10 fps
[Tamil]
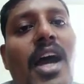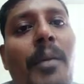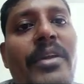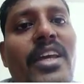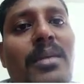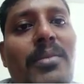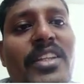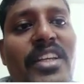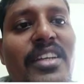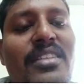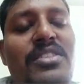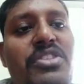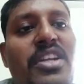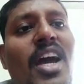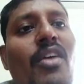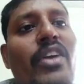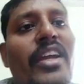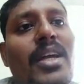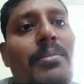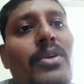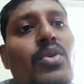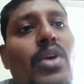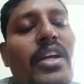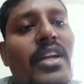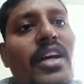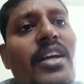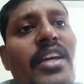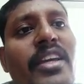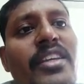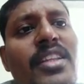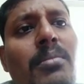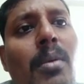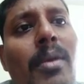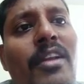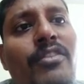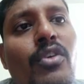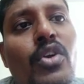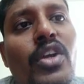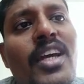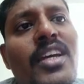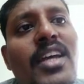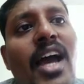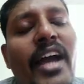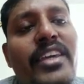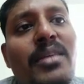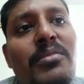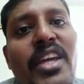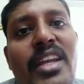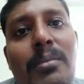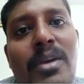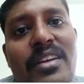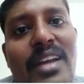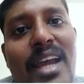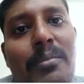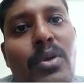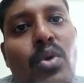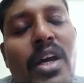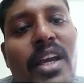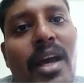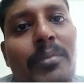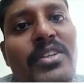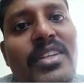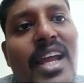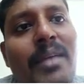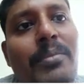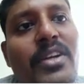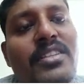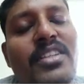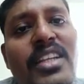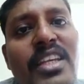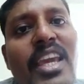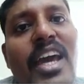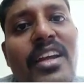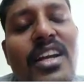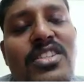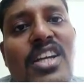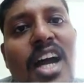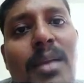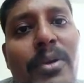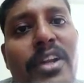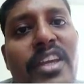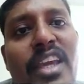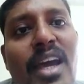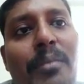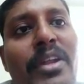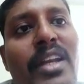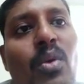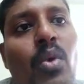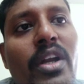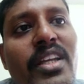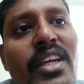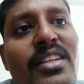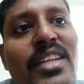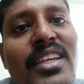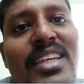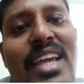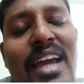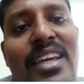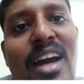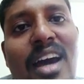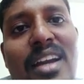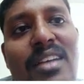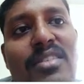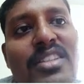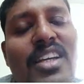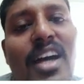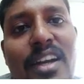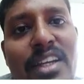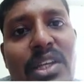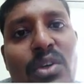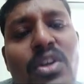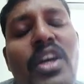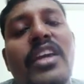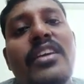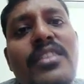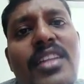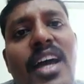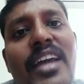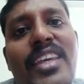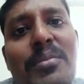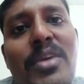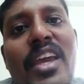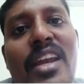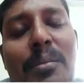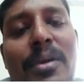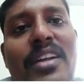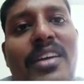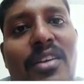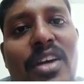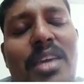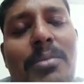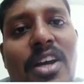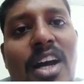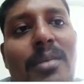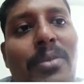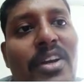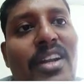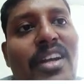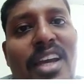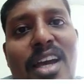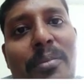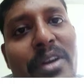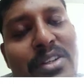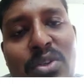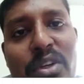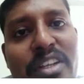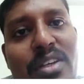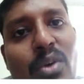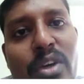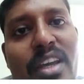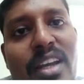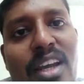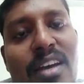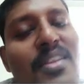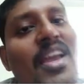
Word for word: அப்படிங்கிற மாதிரி இருந்துச்சுன்னா அவங்க என்ன பண்ணுவாங்கன்னா இந்த மொபைல் ஃபோனோட ஐஎம்இஐ நம்பரை ட்ராக் பண்ணுவாங்க அது ட்ராக் பண்ணுறதுக்கு நீங்கள் யாருக்காச்சும் கால் பண்ணுனீங்க அப்படின்னா உடனே இந்த இஐஆரில் e வந்துட்டு காட்டிடும் இந்த ஐஎம்இஐ நம்பர் e இருக்கிறவங்க இப்போ கால் பண்ணுறாங்க அப்படின்னு சொல்லிட்டு ஓகேங்களா